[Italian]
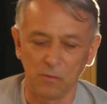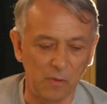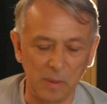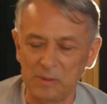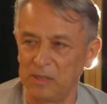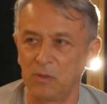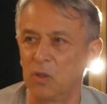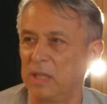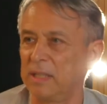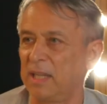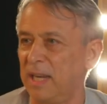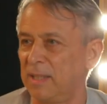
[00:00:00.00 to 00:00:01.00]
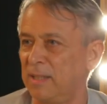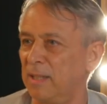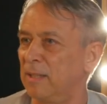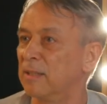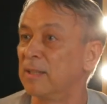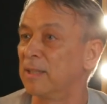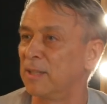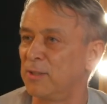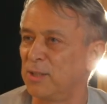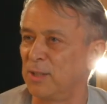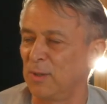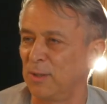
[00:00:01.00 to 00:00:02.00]
Intorno ai 30, okay.
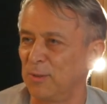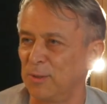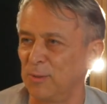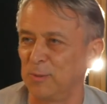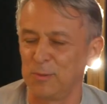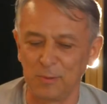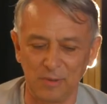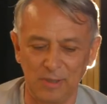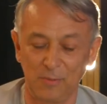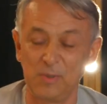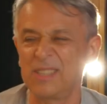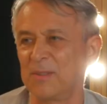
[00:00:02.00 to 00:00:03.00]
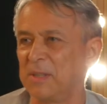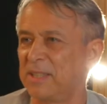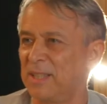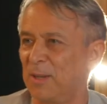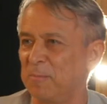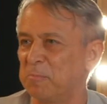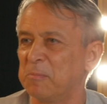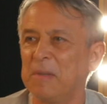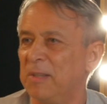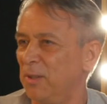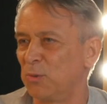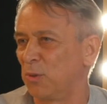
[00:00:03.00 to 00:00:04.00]
35. Ecco. Io non, queste, queste,
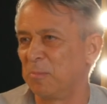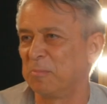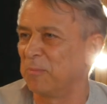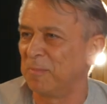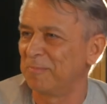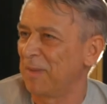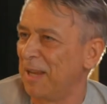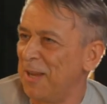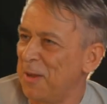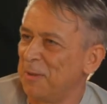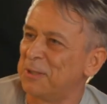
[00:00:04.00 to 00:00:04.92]
io uso... Quello?